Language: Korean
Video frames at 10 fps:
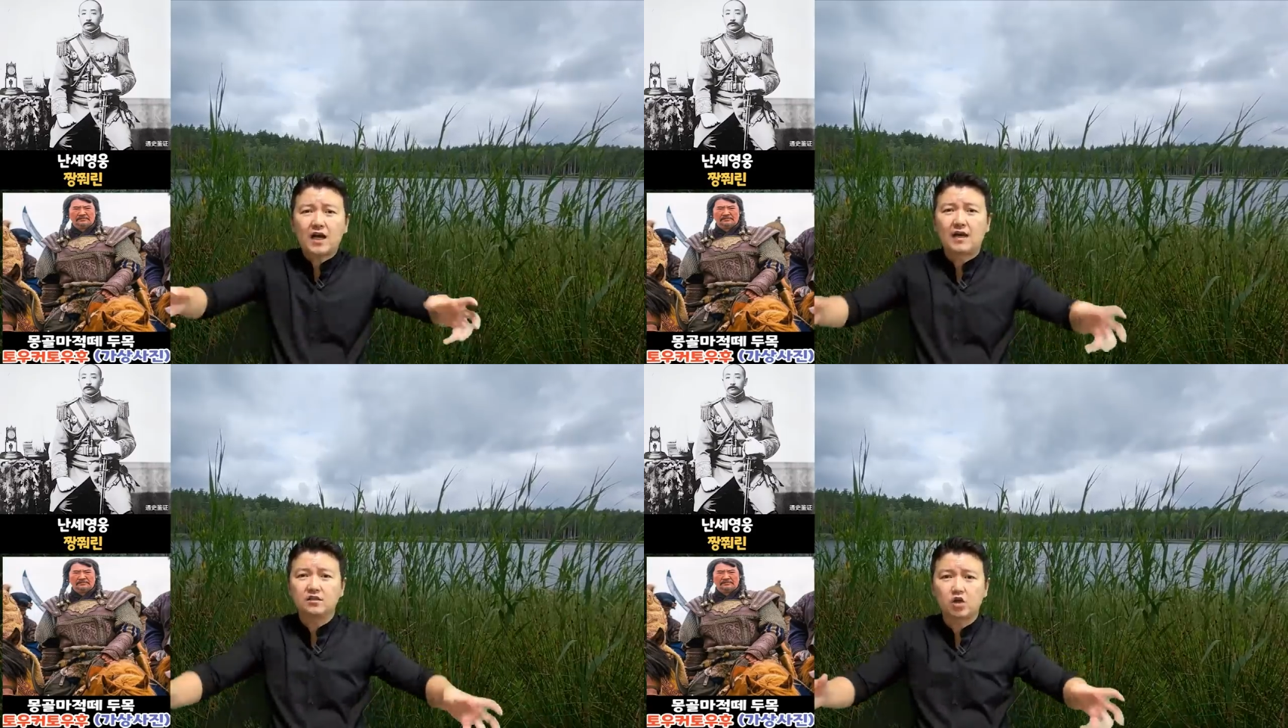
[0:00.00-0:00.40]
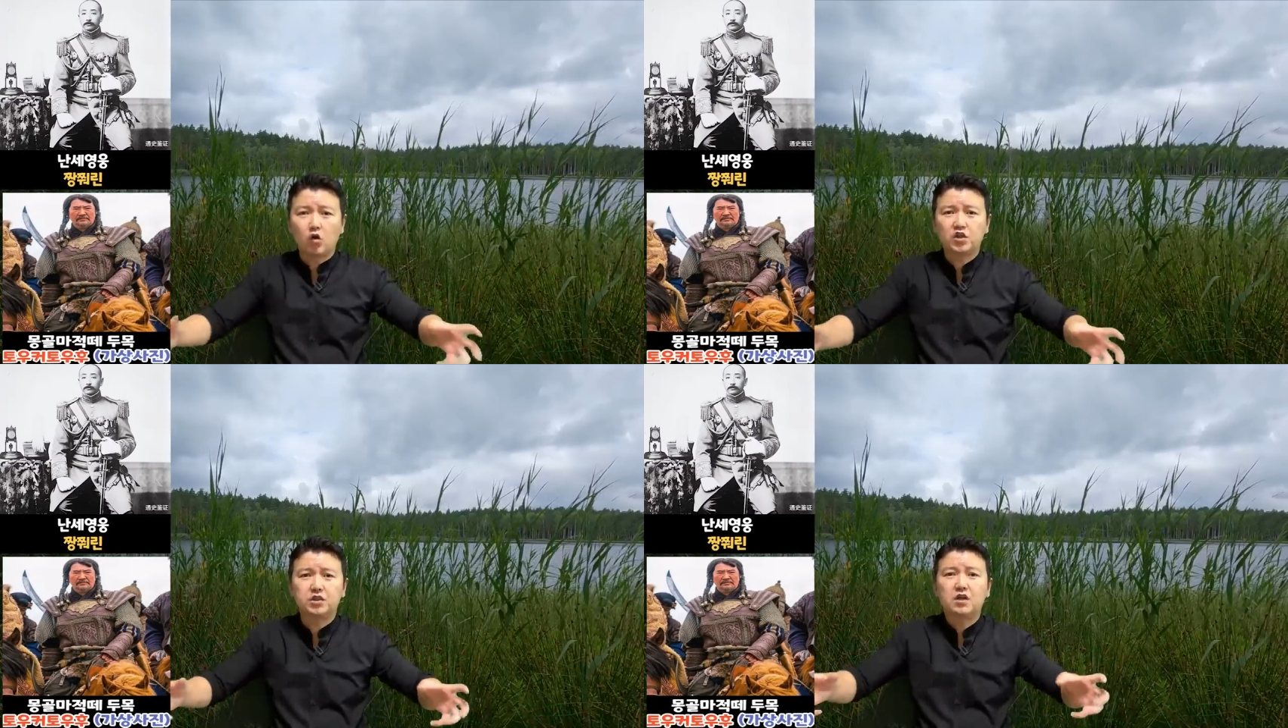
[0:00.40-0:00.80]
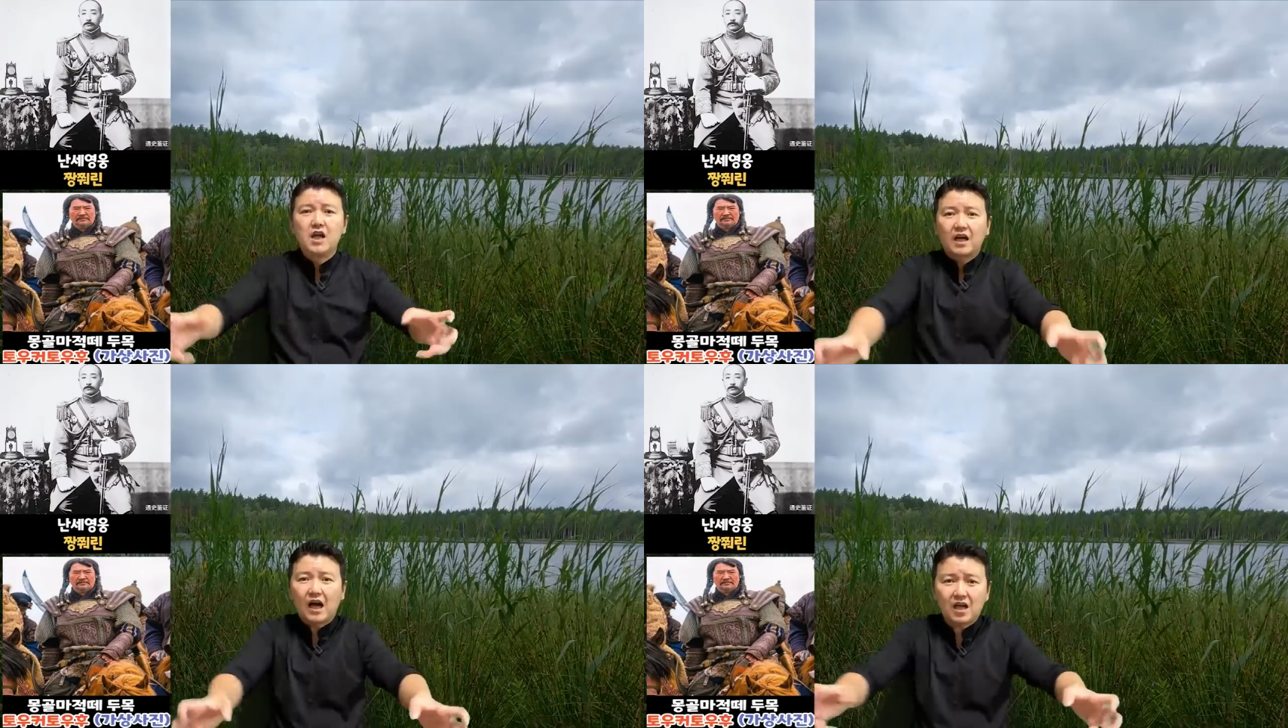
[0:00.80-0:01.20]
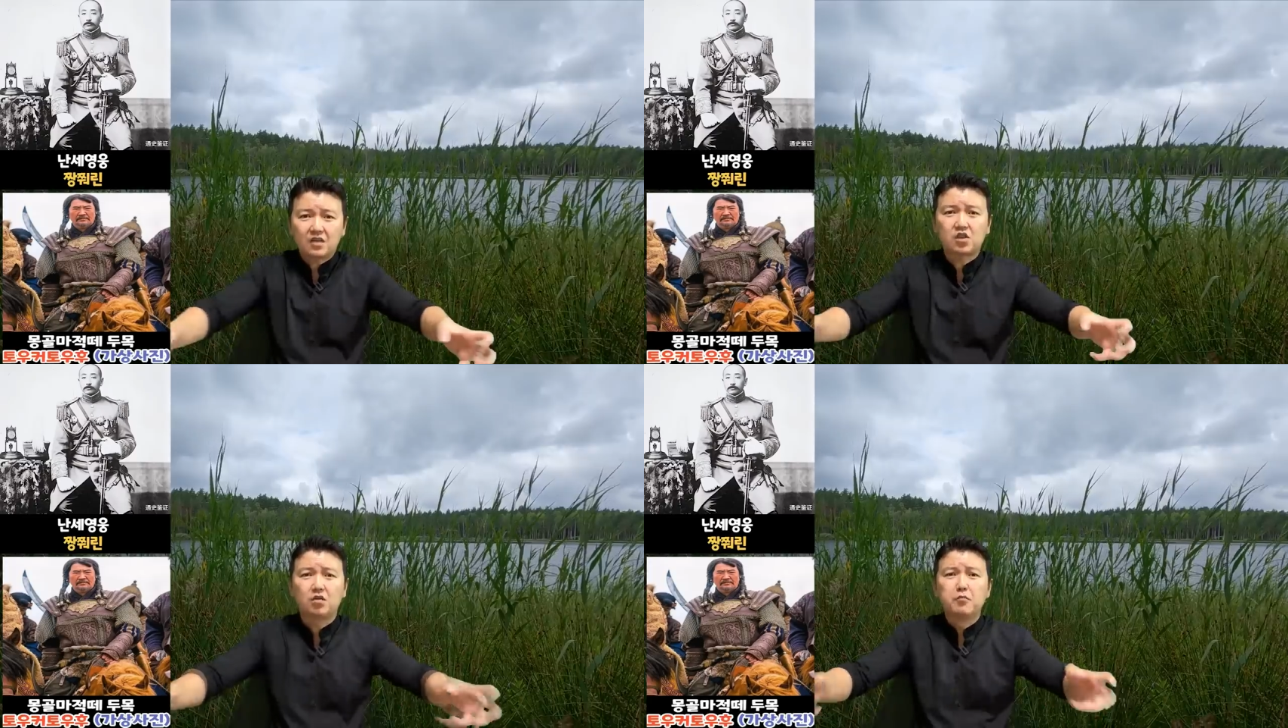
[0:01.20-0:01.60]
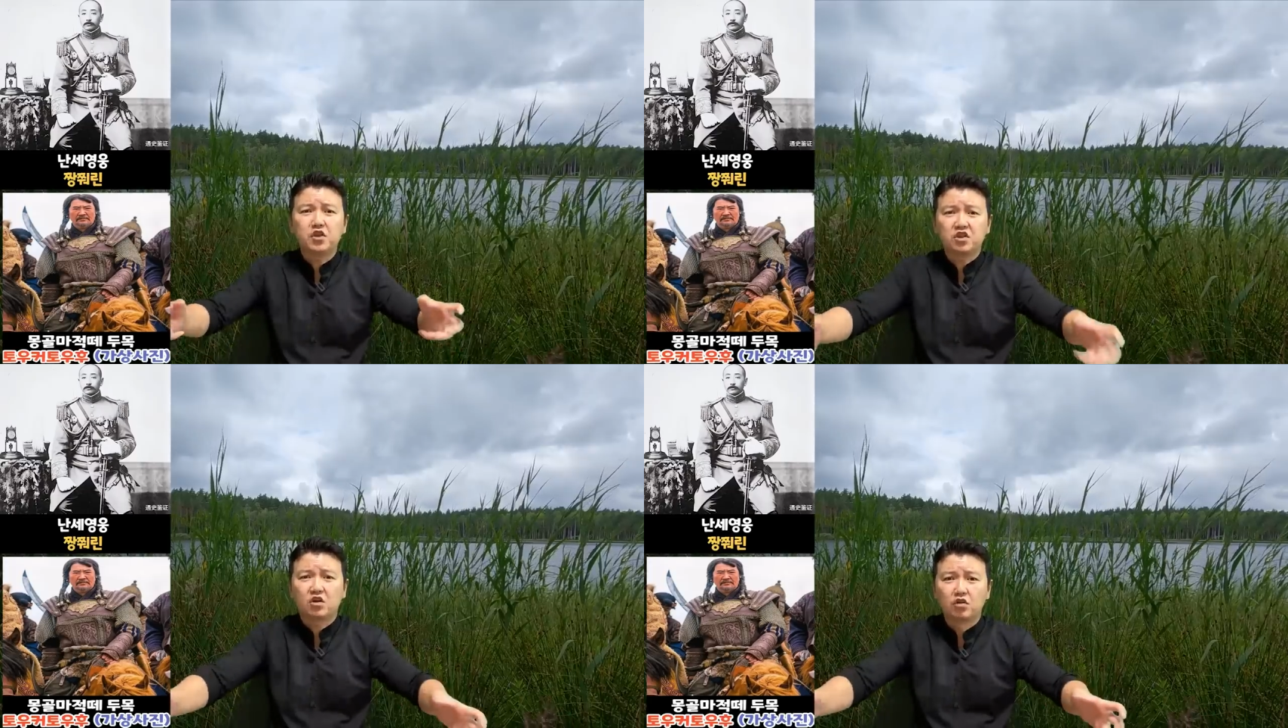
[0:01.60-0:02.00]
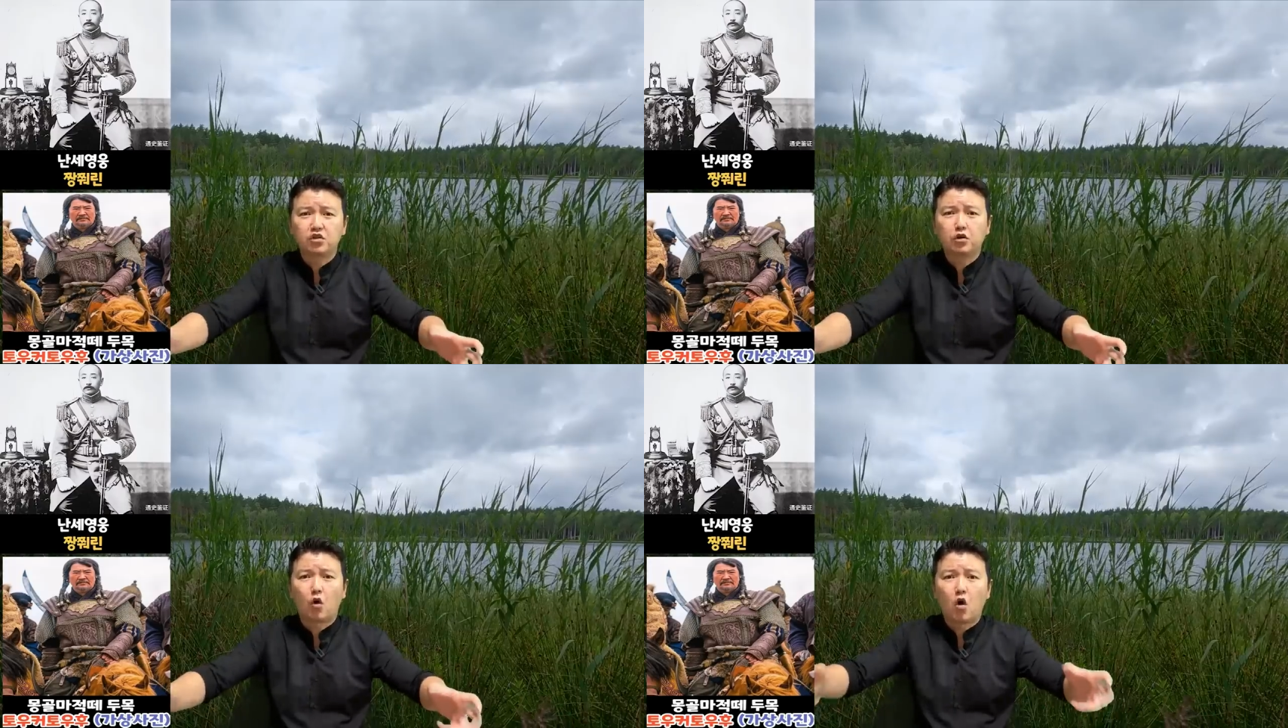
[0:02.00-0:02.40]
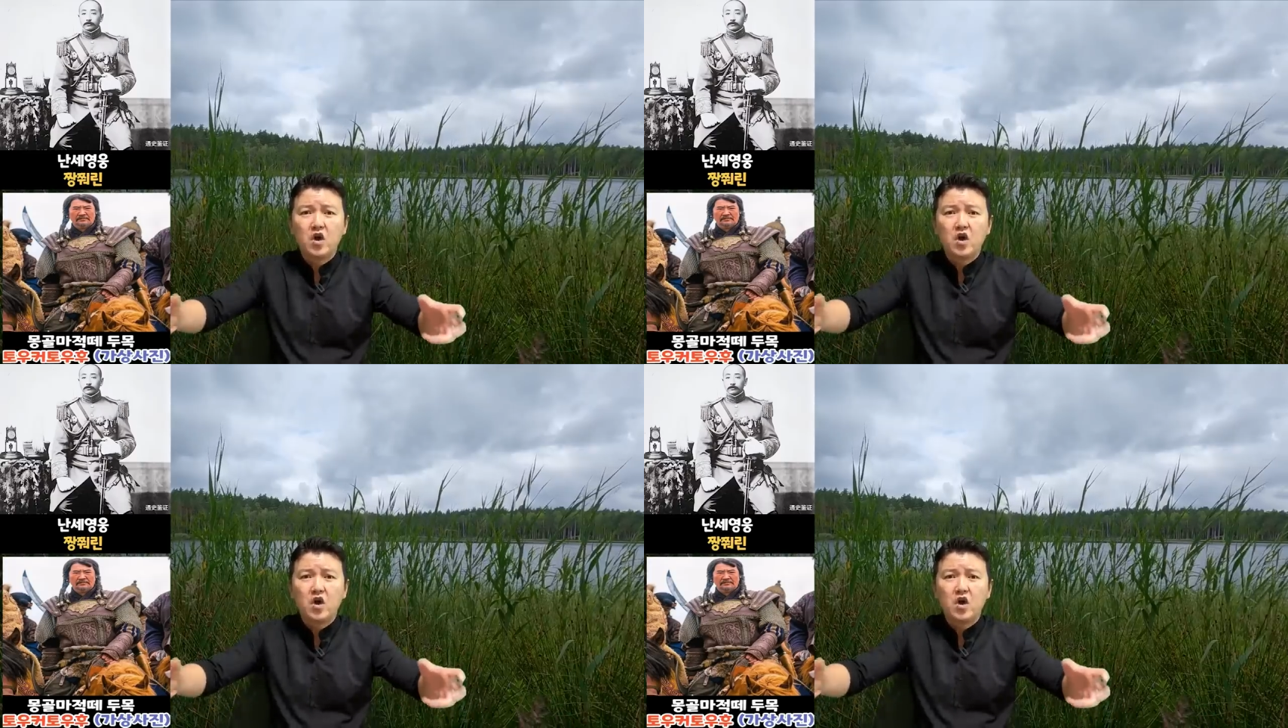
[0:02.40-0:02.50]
간차오씨는 각각 천명씩 거느리고